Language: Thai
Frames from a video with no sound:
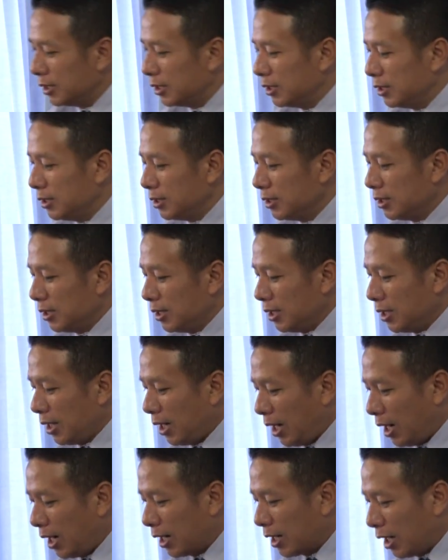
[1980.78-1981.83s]
คือ
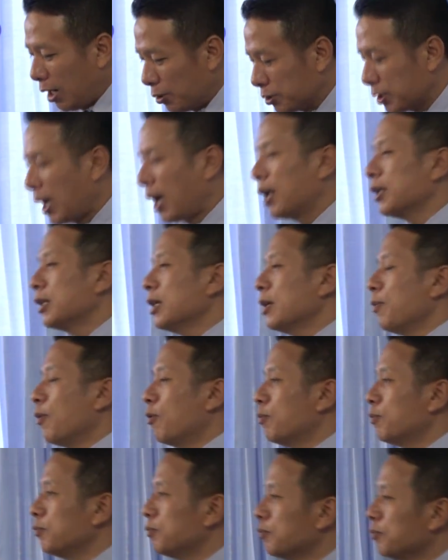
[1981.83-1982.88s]
อข่าวสารที่ผ
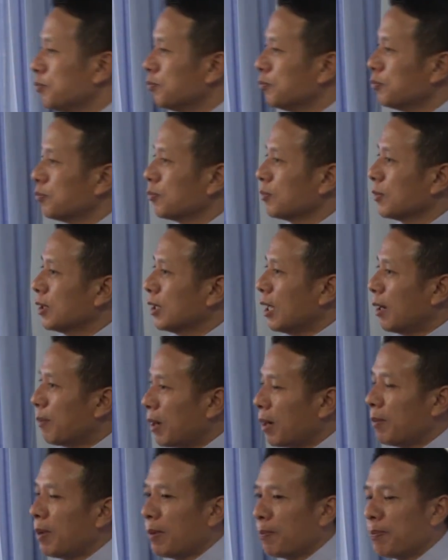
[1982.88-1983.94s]
มนำ
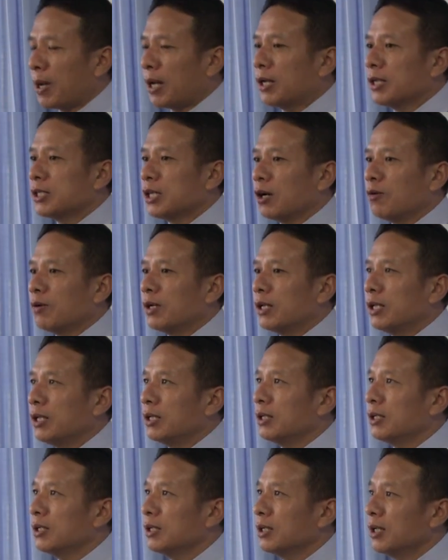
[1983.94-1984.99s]
มาแบ่งปันในเช้าวันนี้
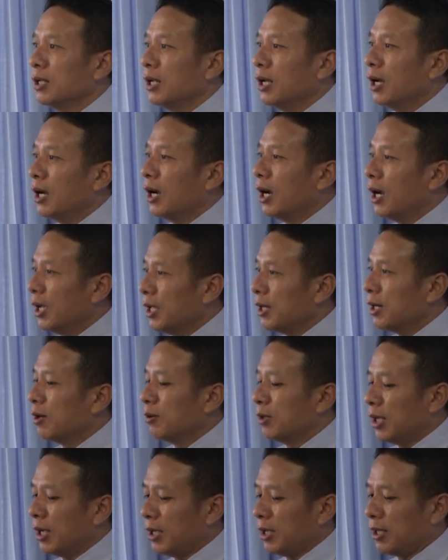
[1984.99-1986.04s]
ให้เรา
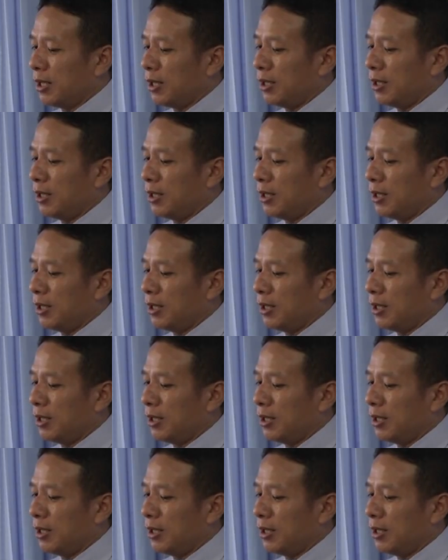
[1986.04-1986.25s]
ได้